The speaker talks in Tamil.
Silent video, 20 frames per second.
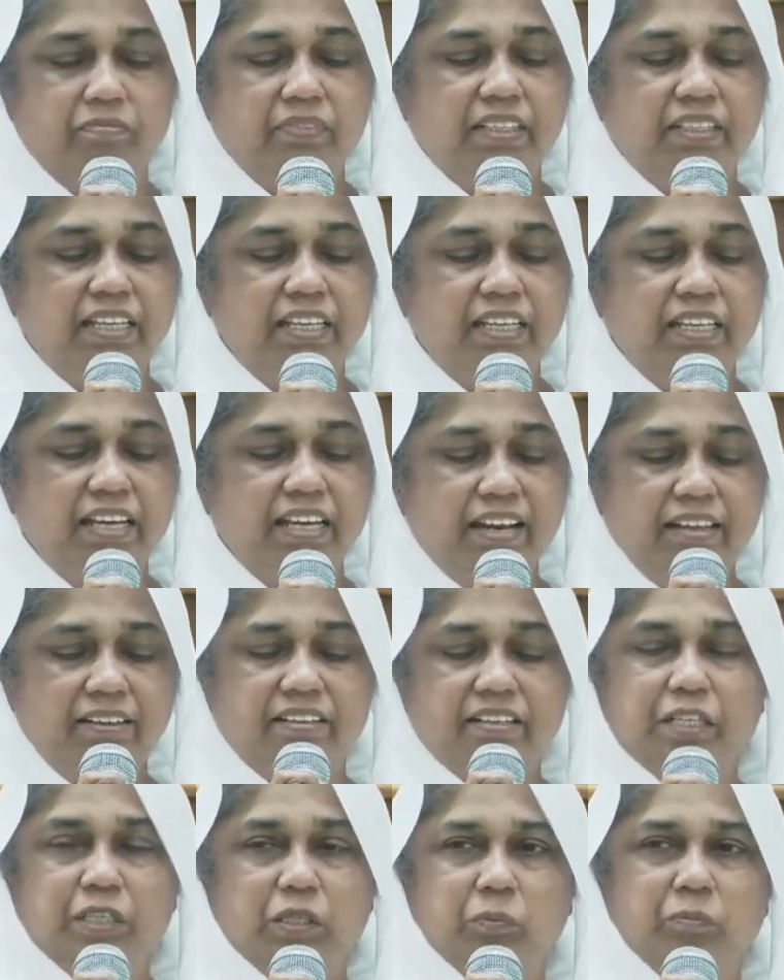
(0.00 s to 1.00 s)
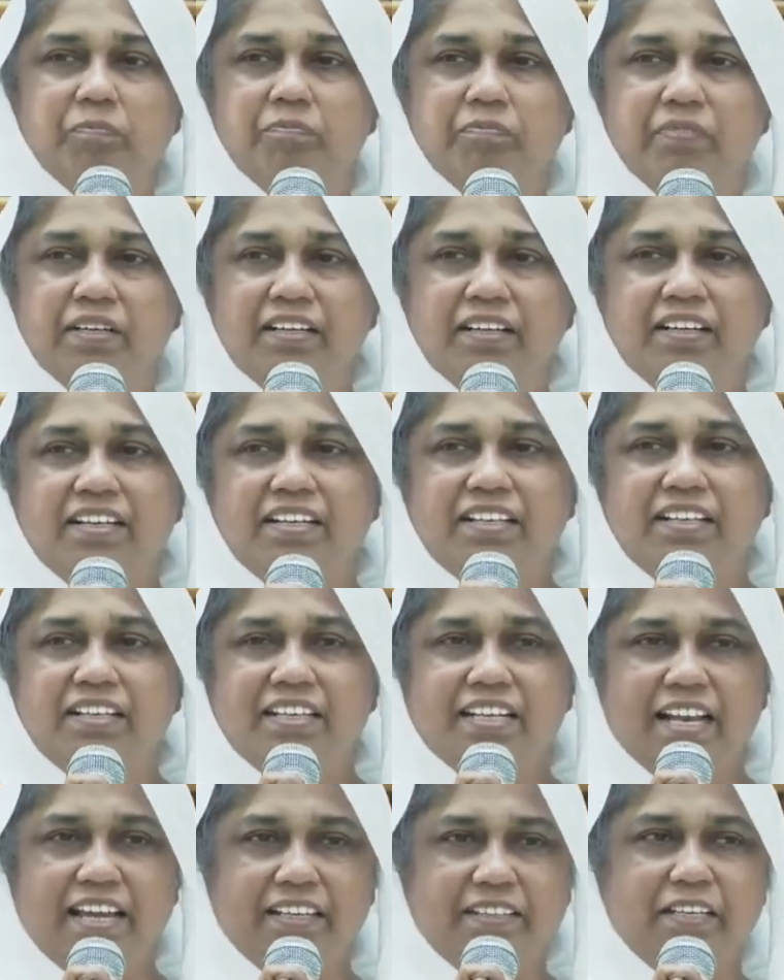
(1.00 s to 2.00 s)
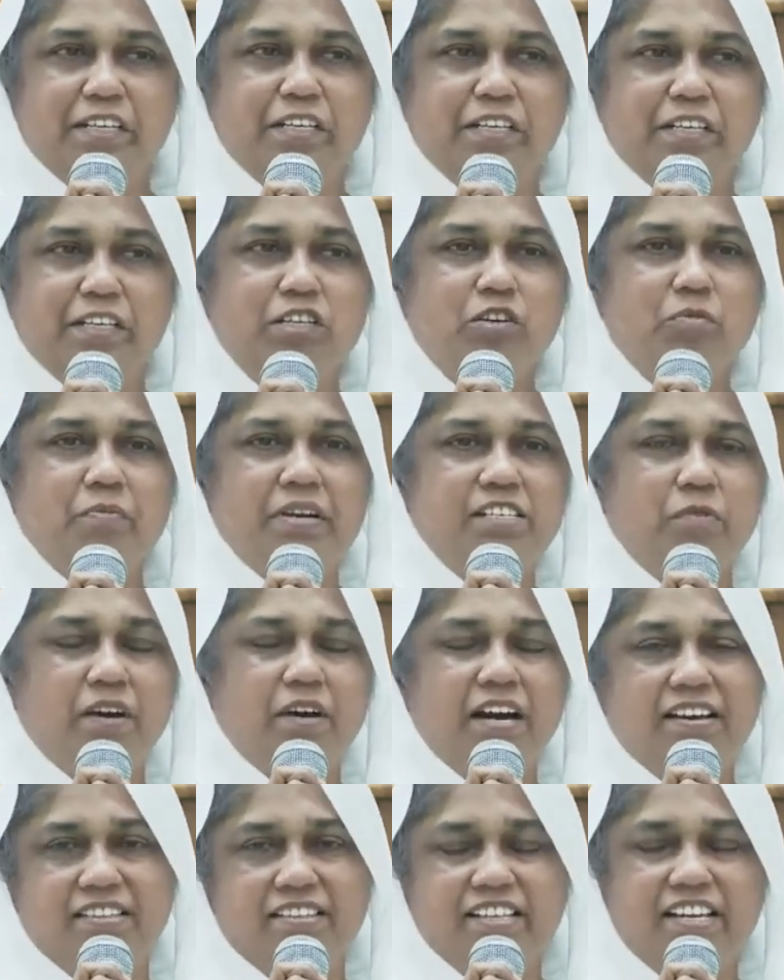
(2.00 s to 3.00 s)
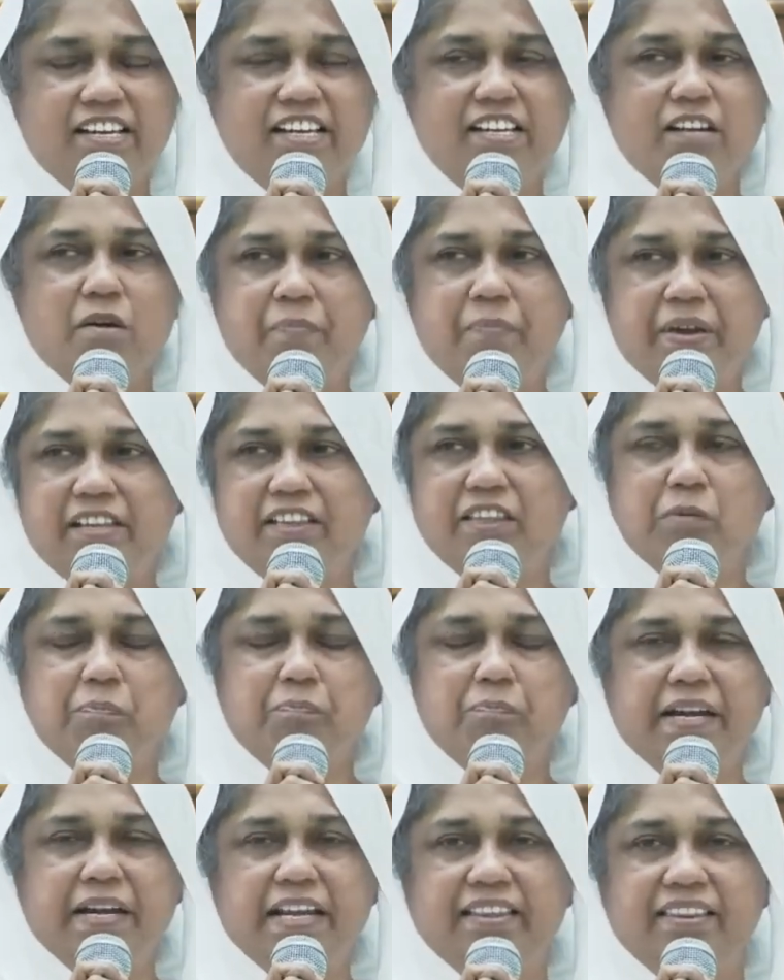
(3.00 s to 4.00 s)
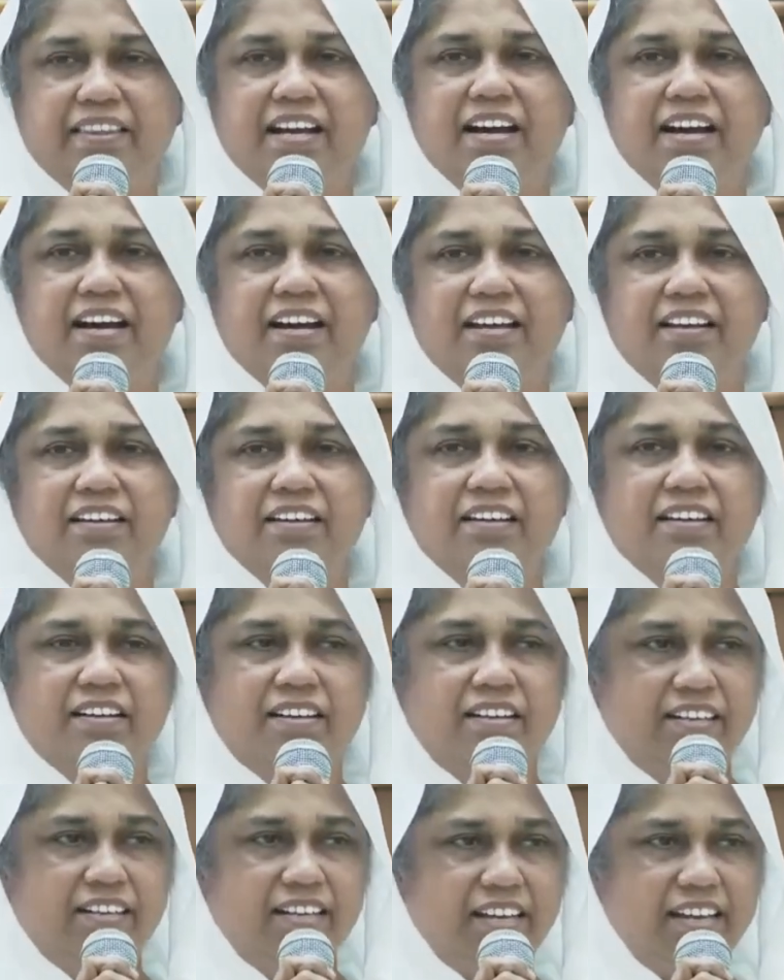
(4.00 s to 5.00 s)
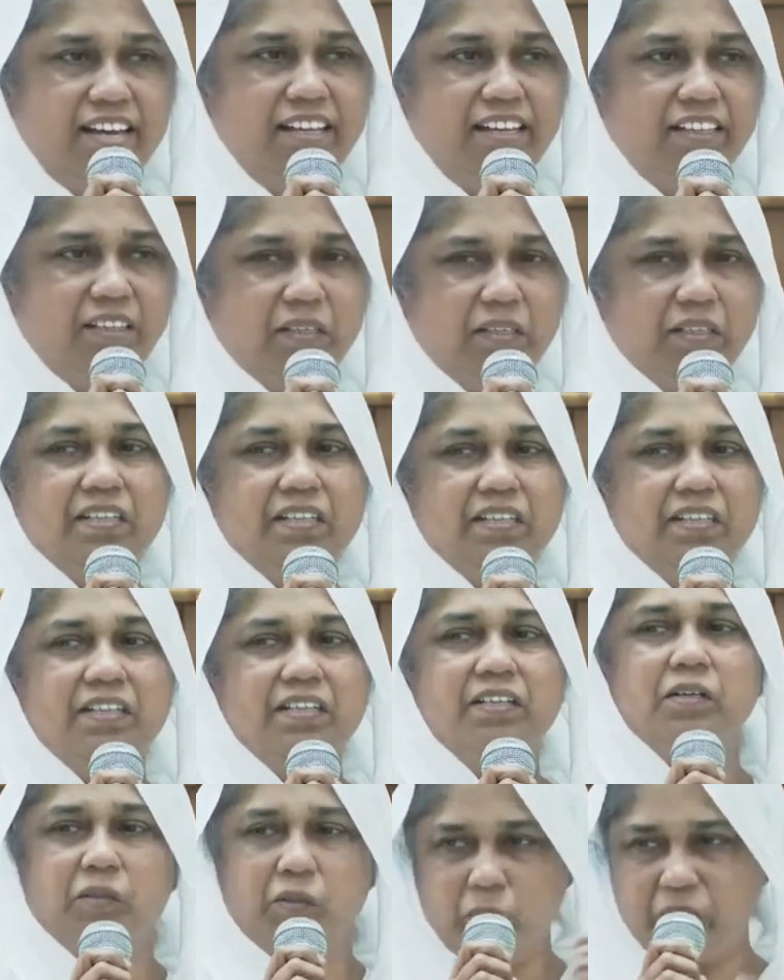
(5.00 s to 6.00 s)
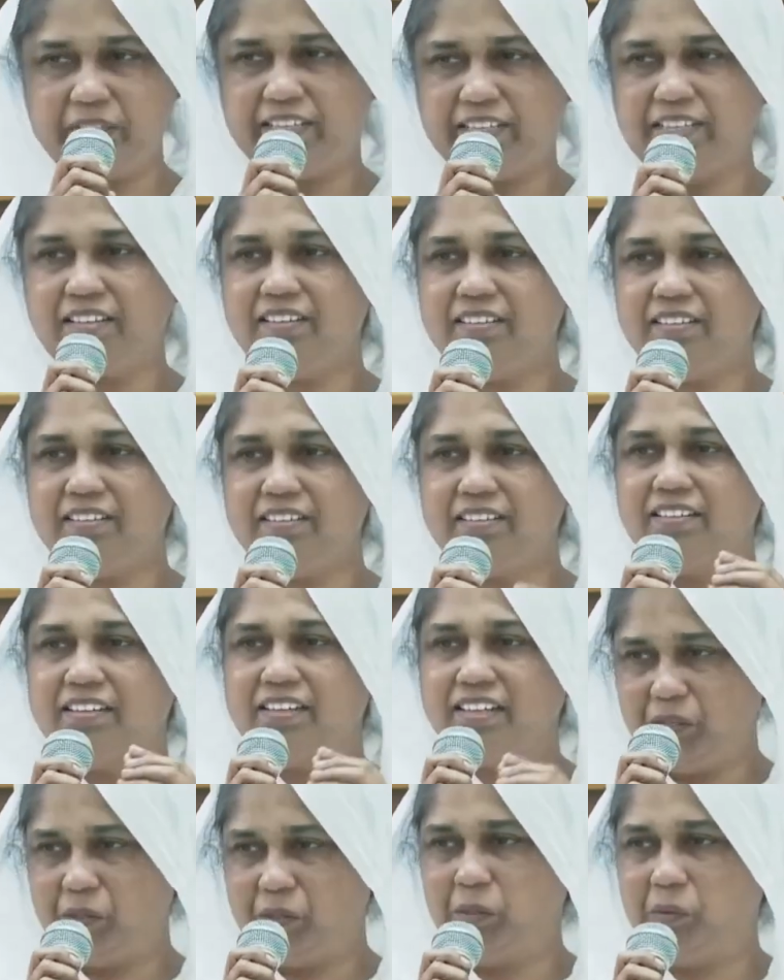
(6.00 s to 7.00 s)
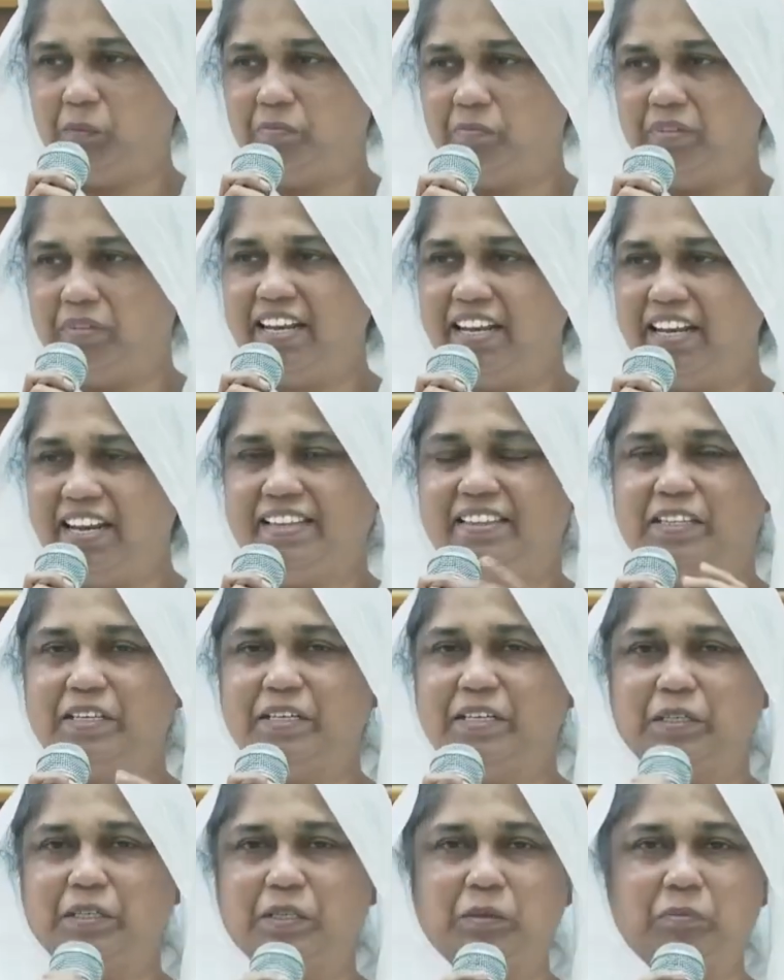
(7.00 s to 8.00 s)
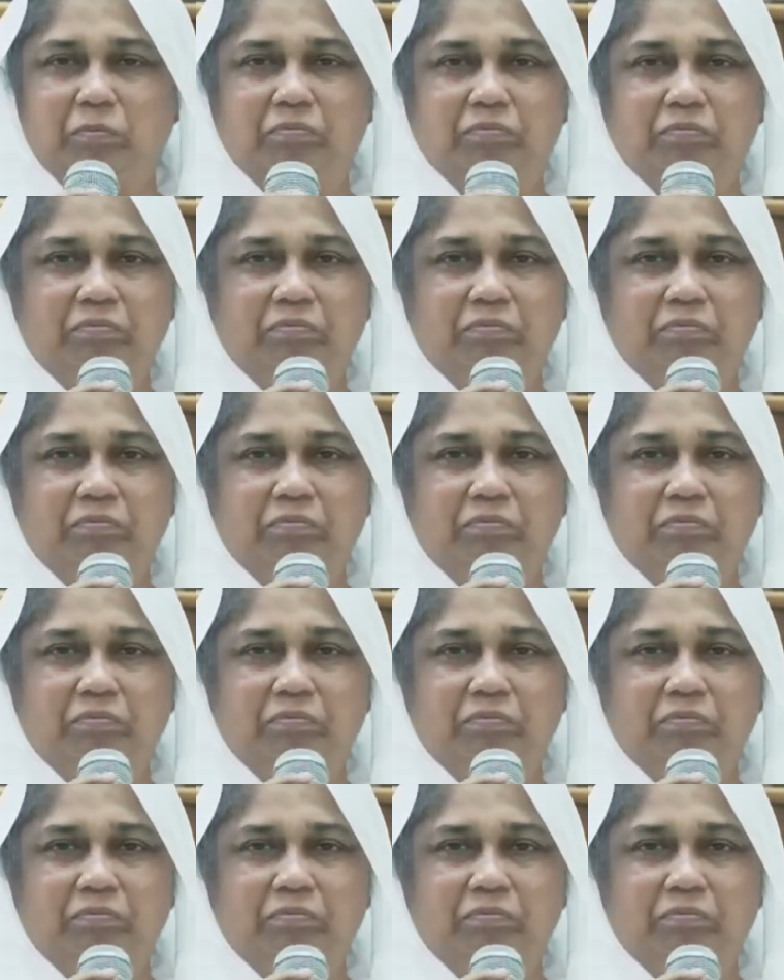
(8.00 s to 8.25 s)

நினைத்தருளும் நினைத்தருளும் என்ற வார்த்தையை நாம் பிரித்து படித்தால் நினைத்து கூட்டல் அருளும் நினைத்தருளும்